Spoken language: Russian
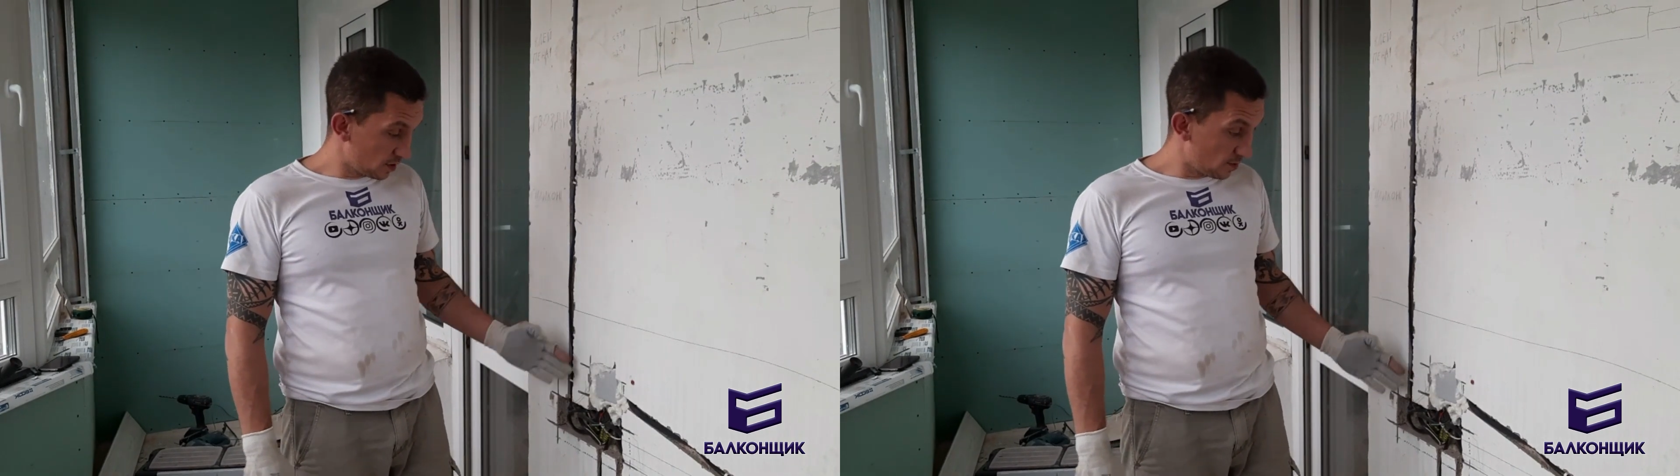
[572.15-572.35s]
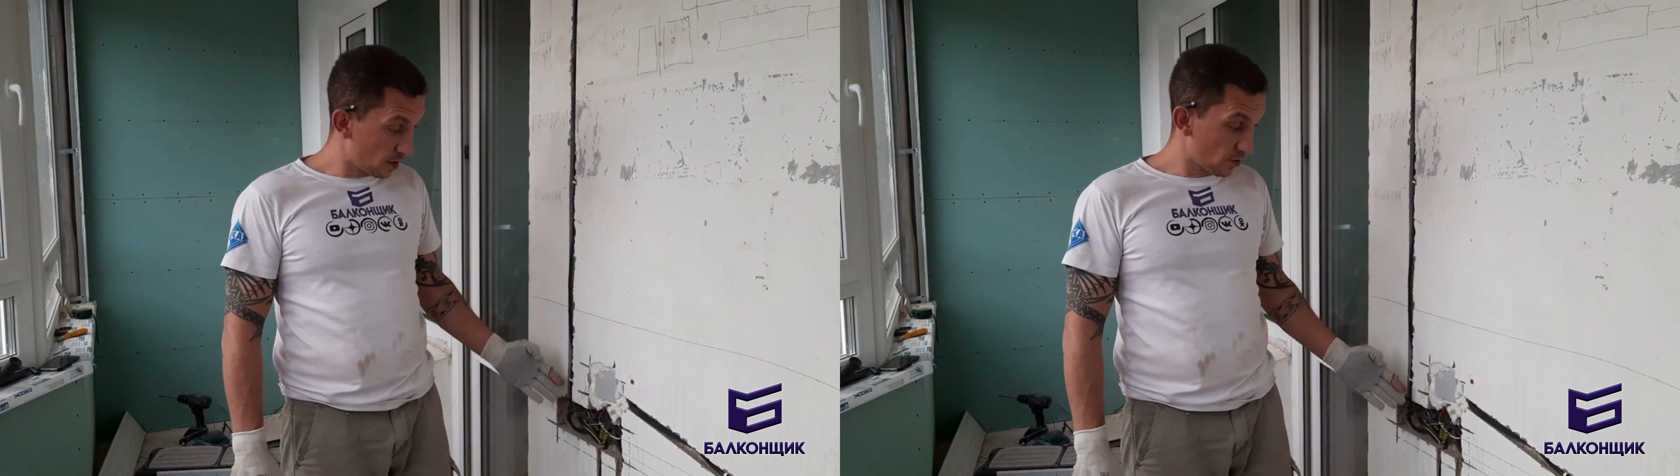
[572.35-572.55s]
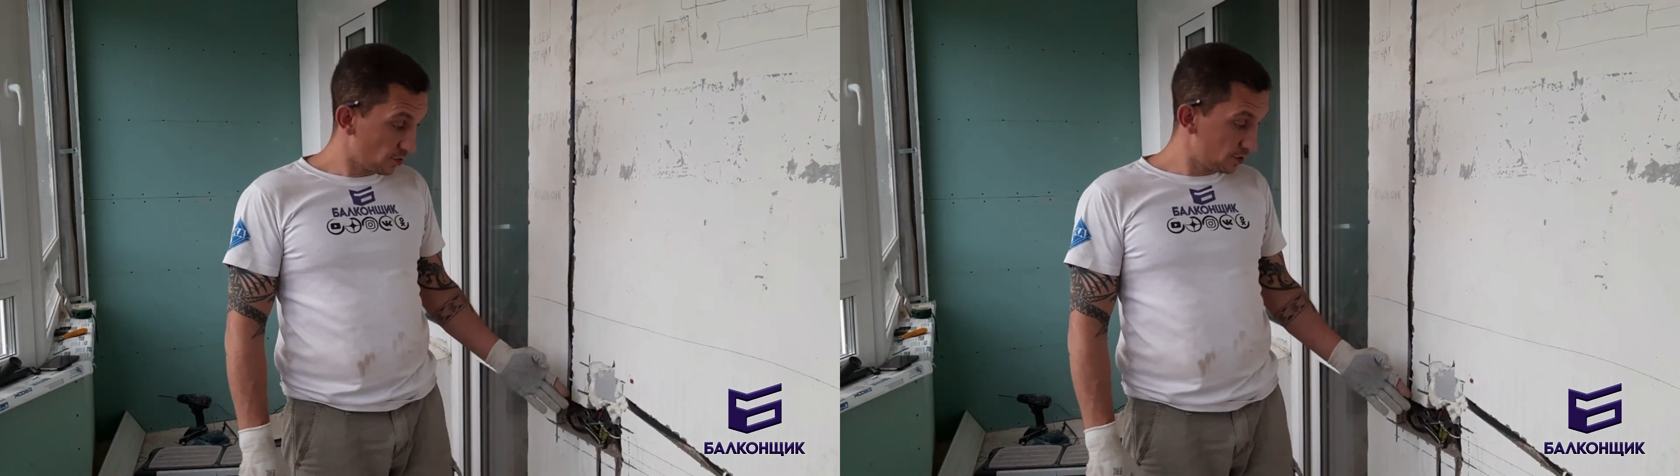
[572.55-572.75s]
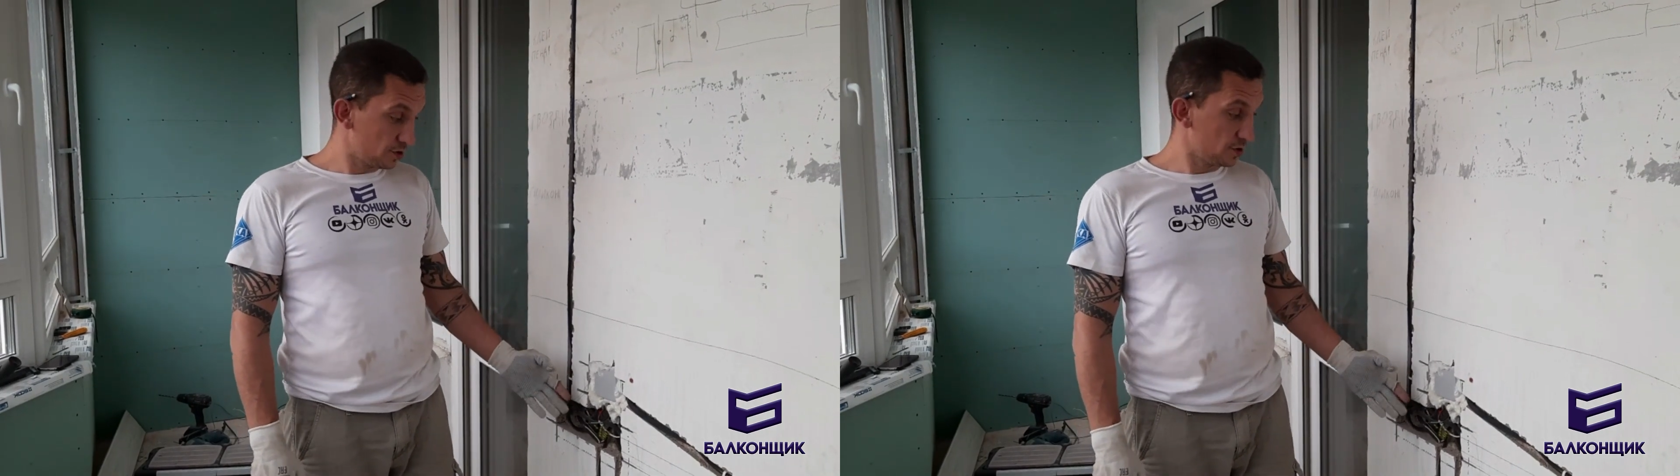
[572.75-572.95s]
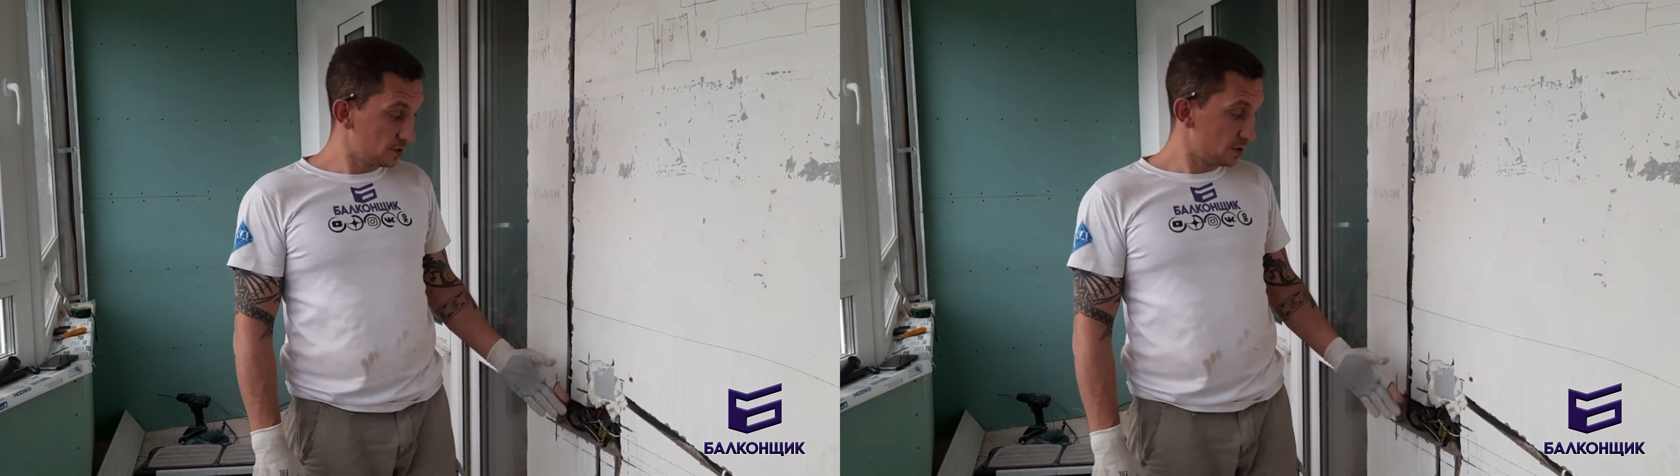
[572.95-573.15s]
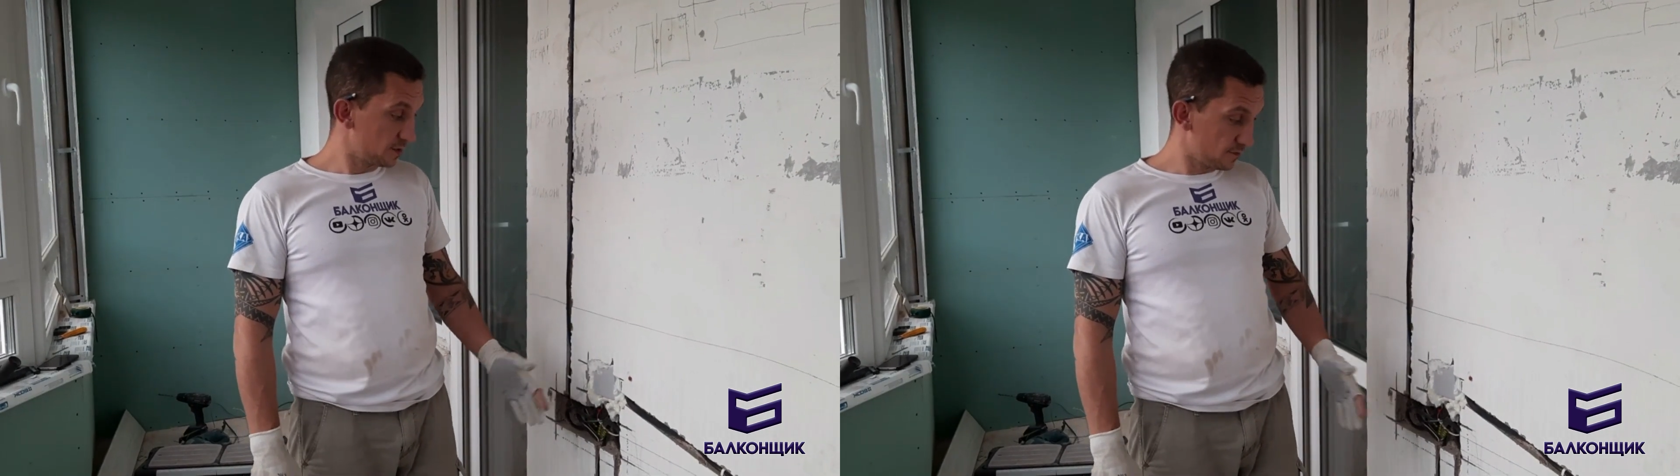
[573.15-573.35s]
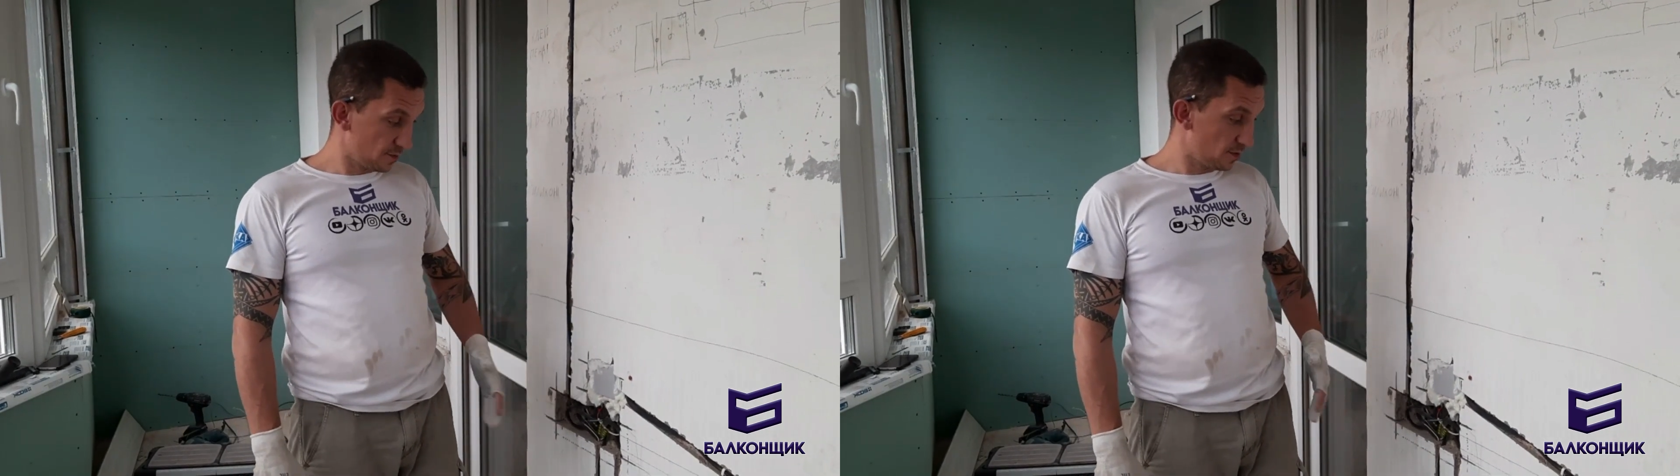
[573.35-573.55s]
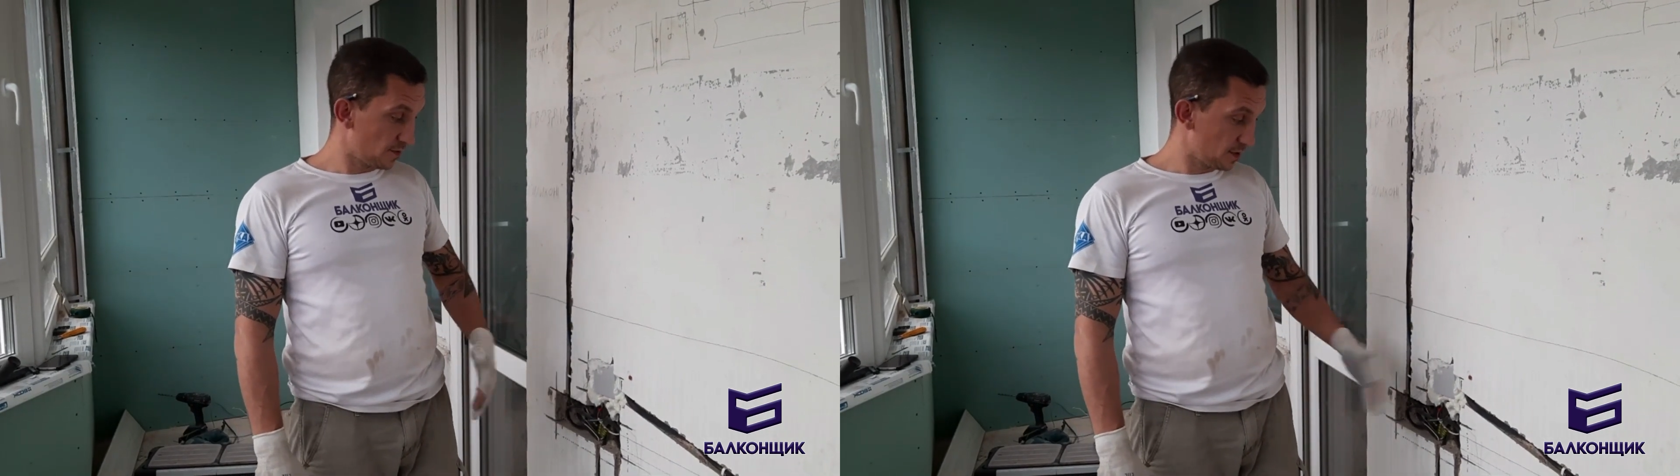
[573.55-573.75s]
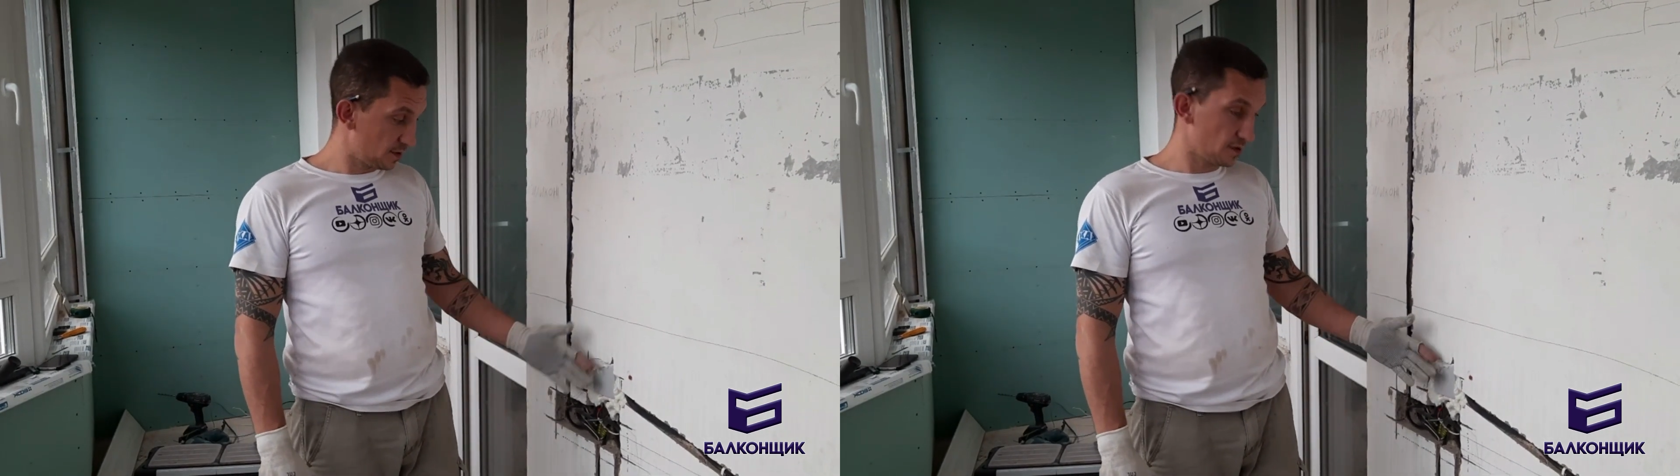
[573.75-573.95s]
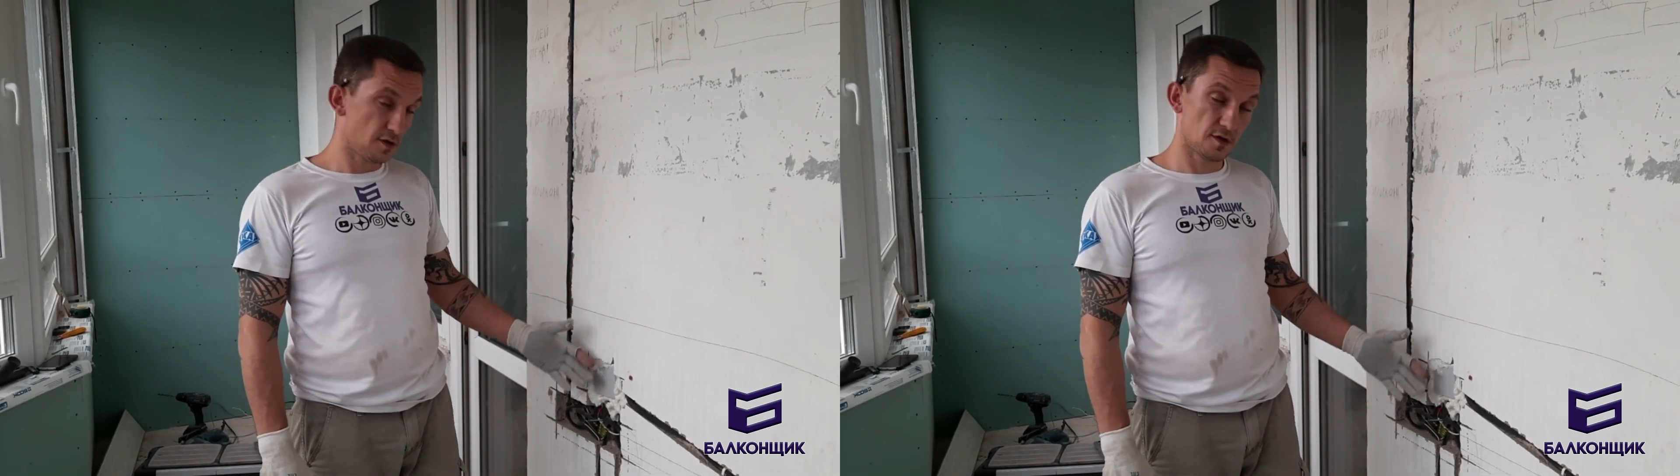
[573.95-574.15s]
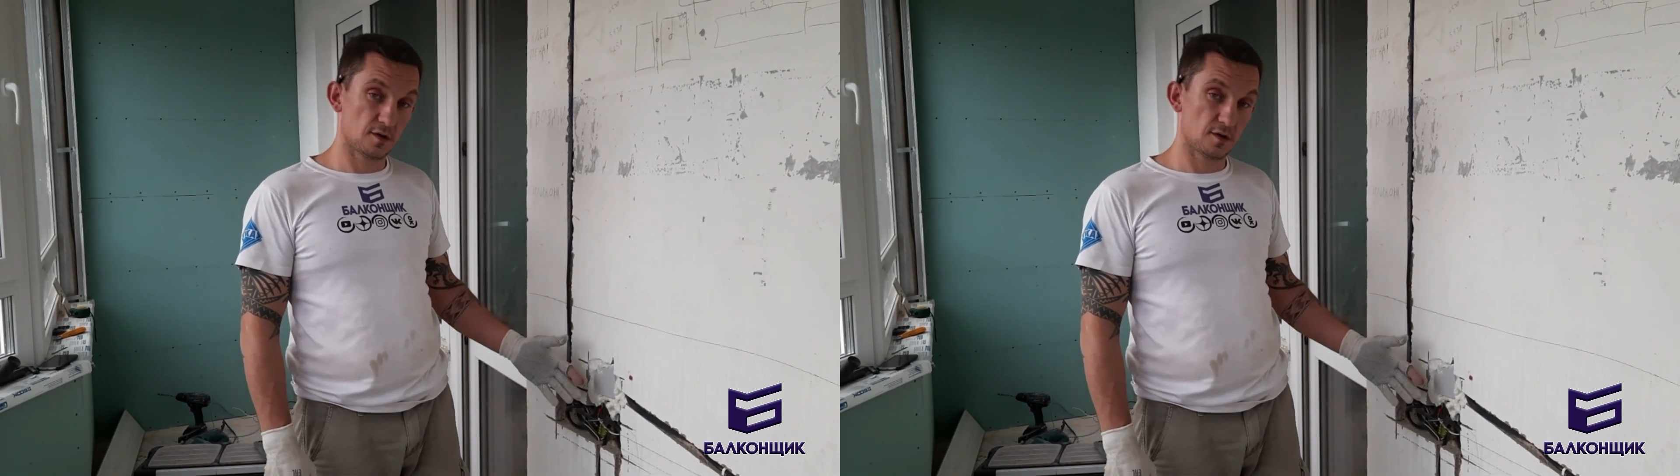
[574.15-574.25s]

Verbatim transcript: геморройничать здесь, выбивать